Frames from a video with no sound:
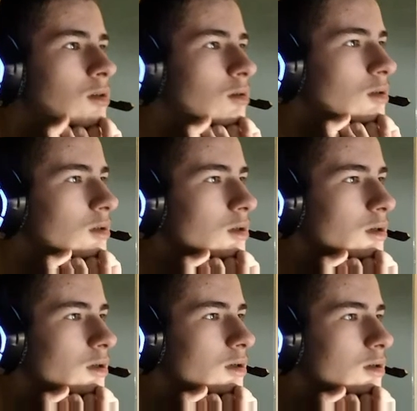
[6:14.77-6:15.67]

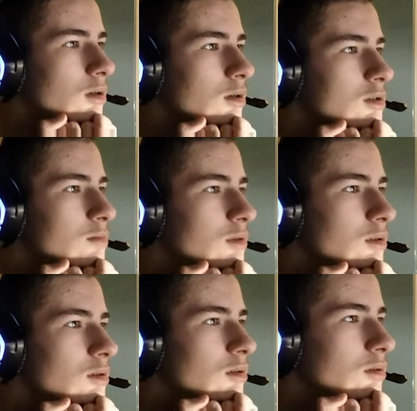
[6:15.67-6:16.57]
Okay, dann lassen wir
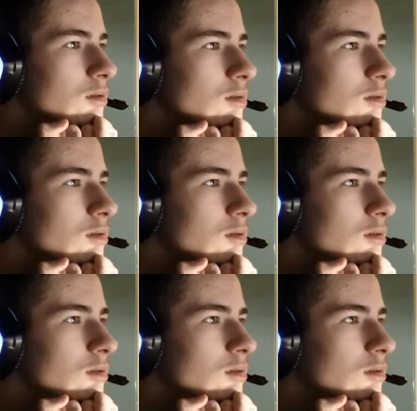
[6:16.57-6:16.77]
hier...